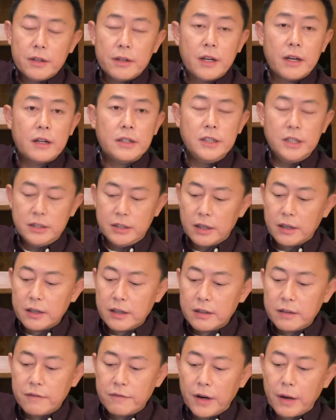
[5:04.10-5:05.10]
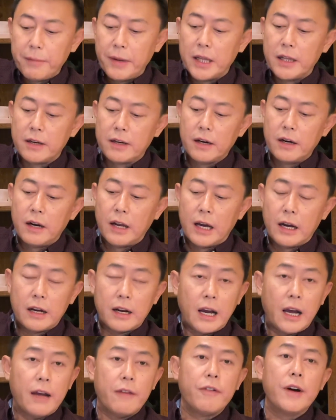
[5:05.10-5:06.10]
这个疫情方面的事儿了，
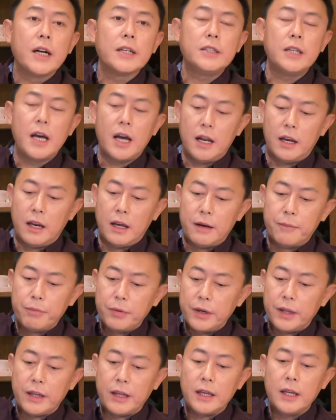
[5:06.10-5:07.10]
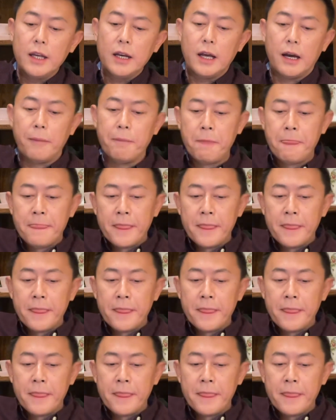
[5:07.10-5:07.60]
改方向了，不提了。